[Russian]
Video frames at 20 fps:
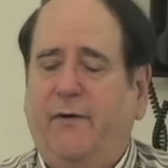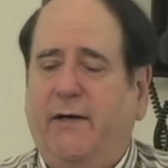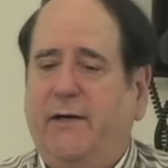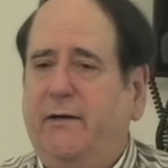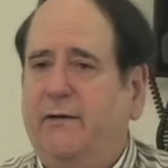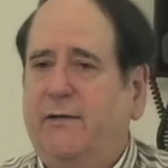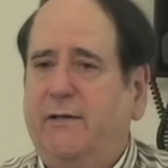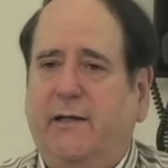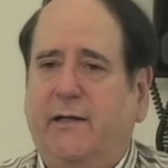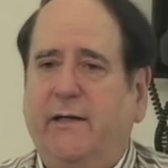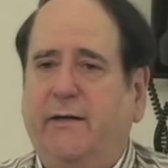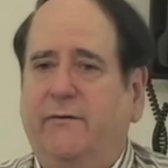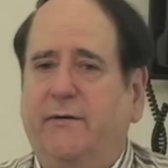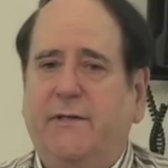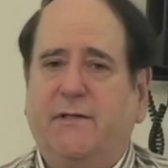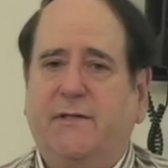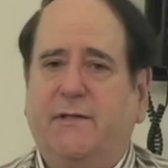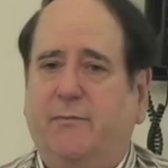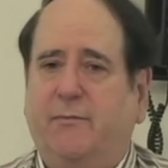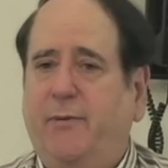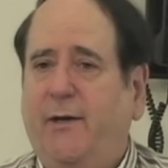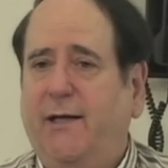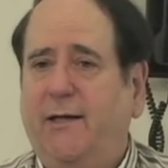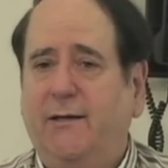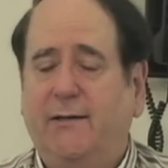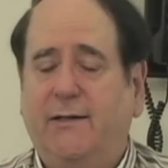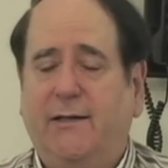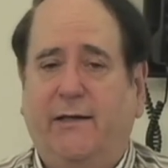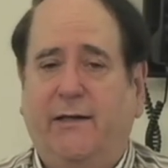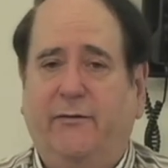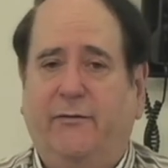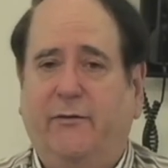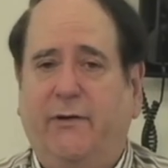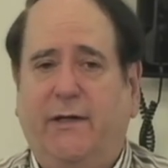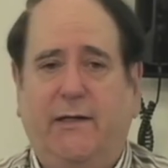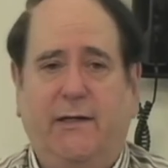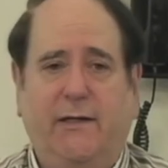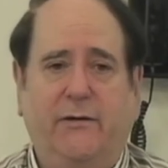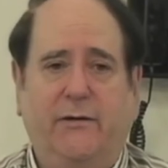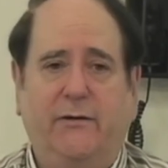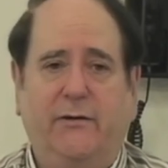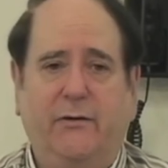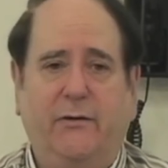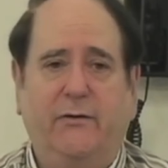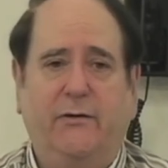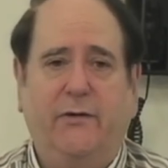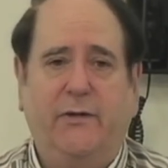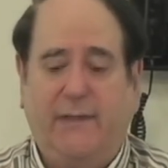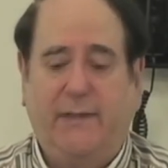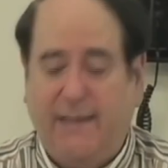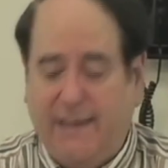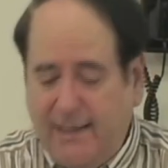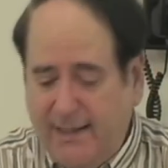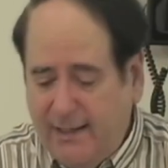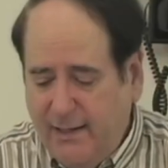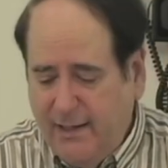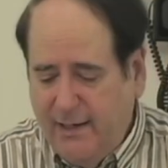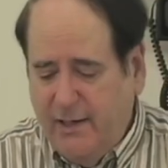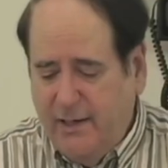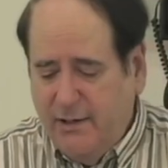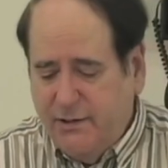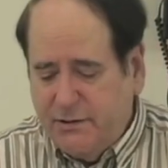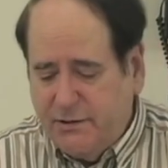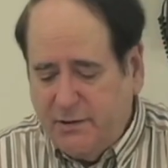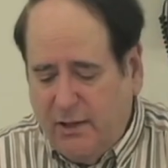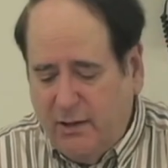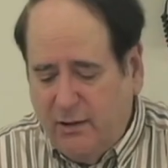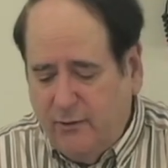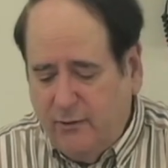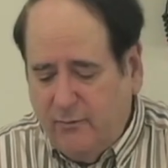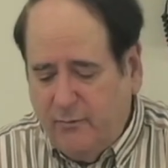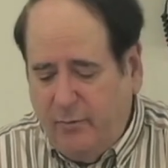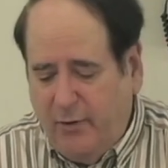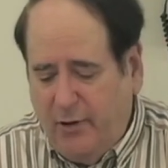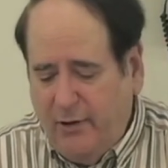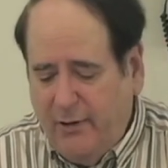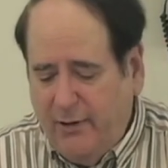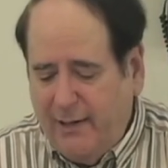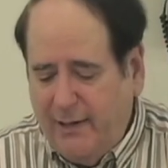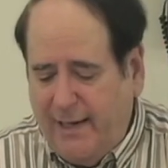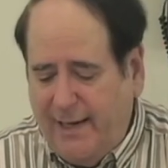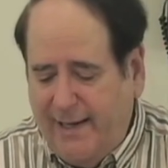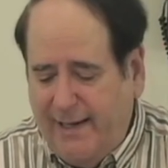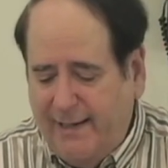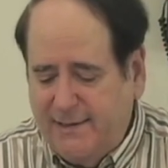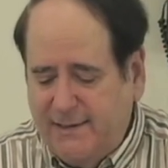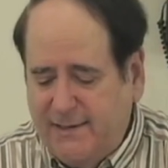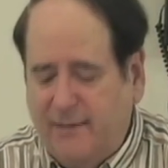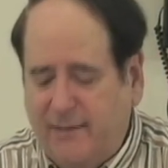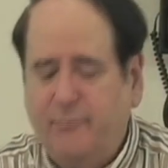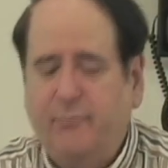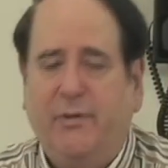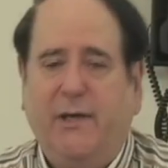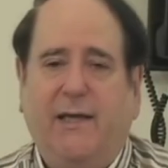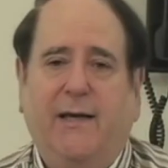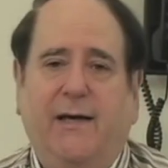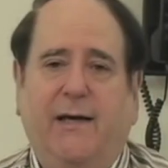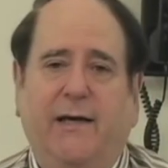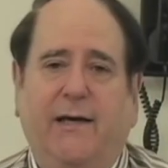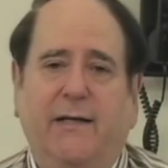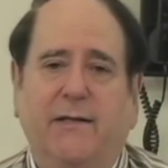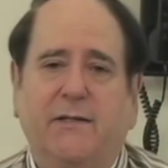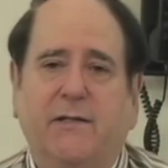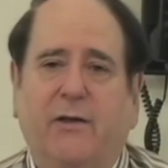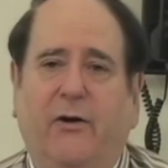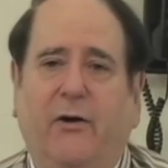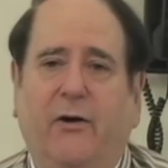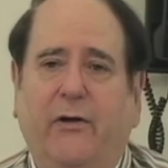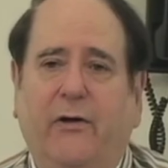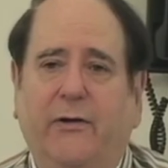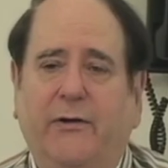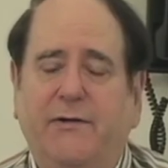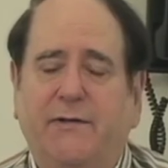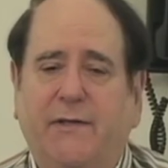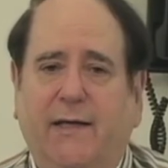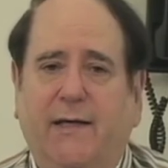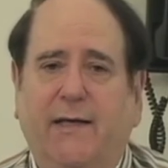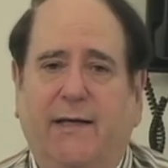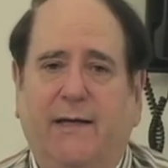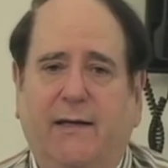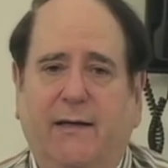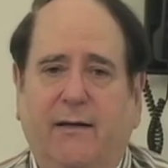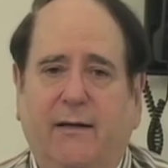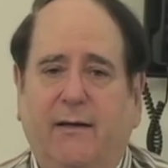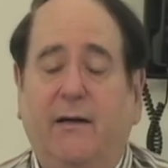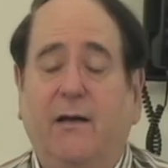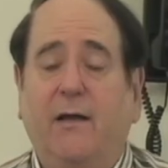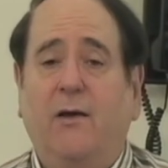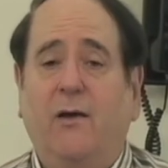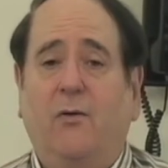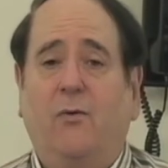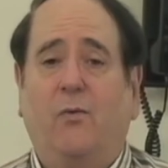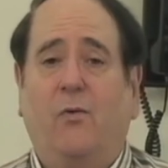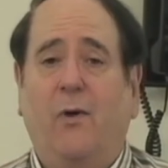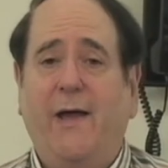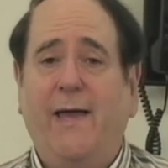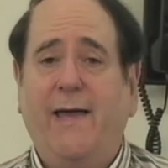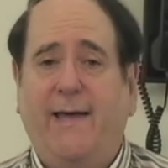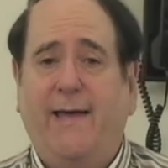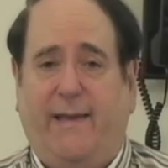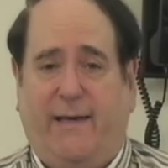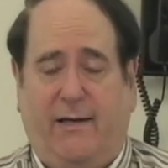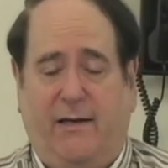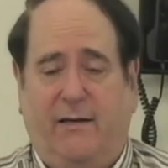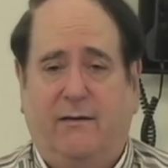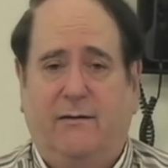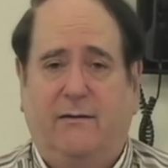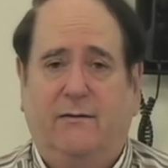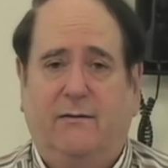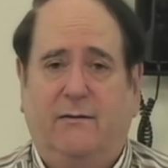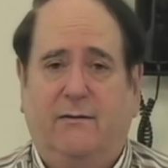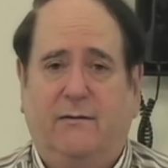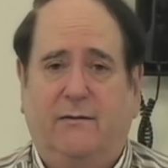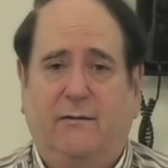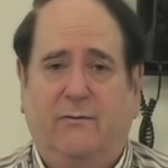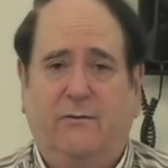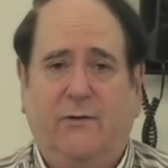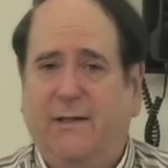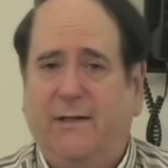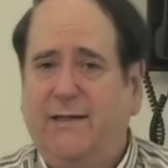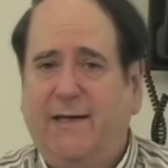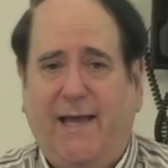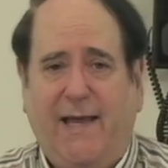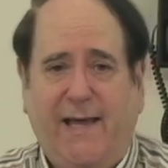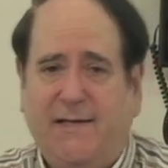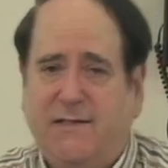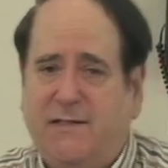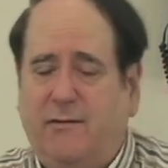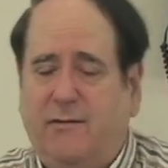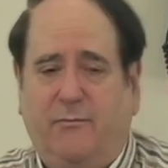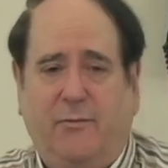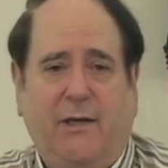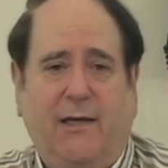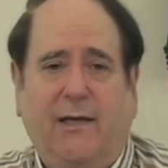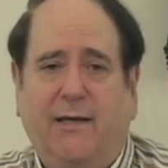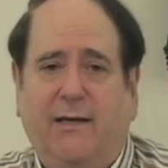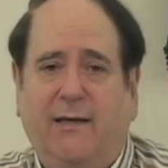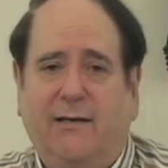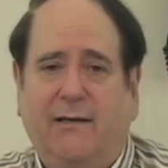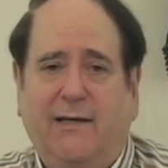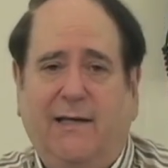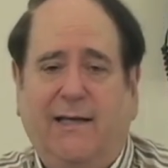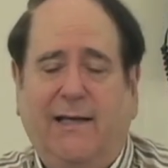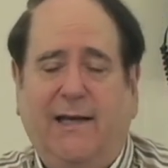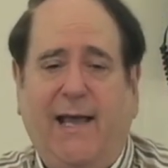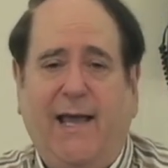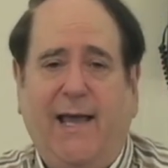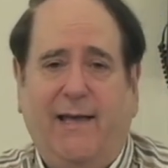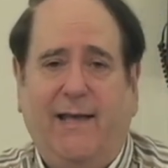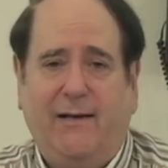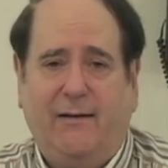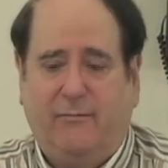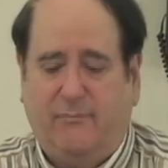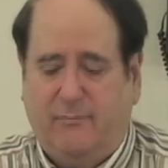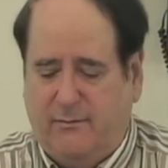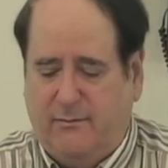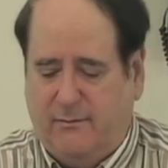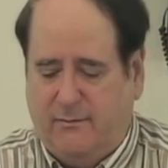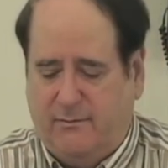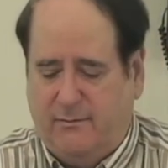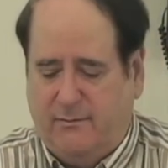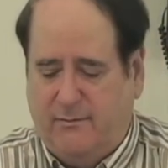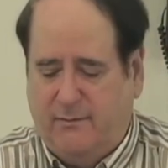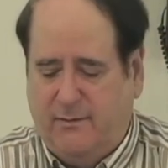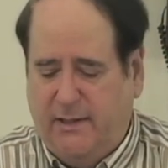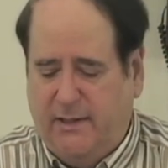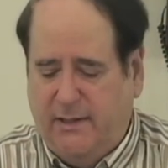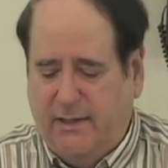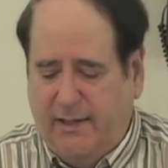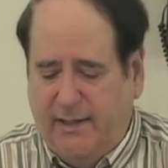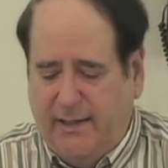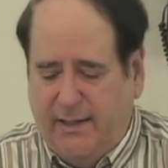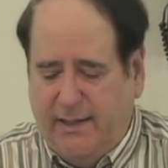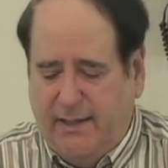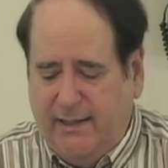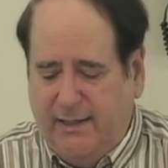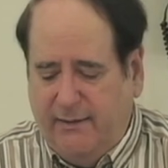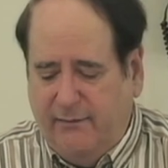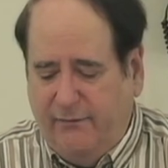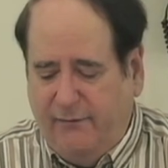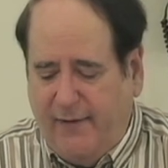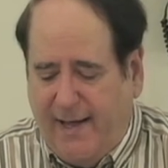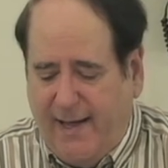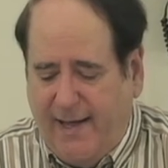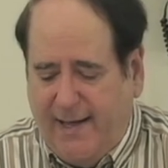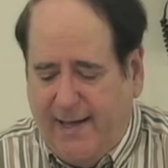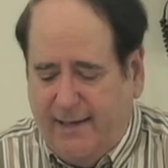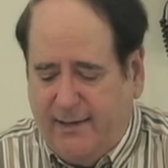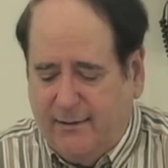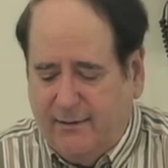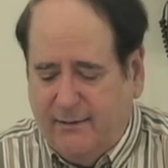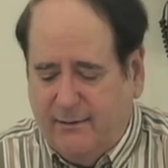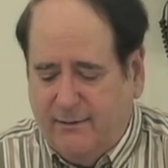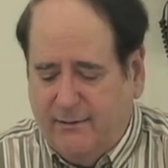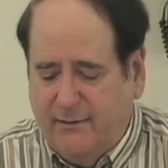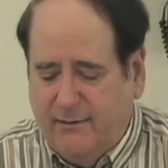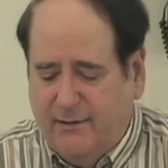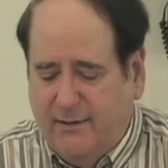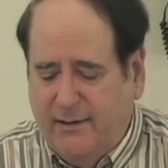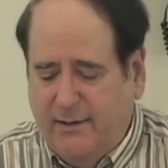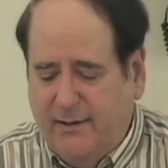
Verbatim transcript: что несправедливо наказывать нас, если мы ничего не сделали. Поэтому Павел добавляет, потому что в нем все согрешили. Когда? В Адаме. Более того,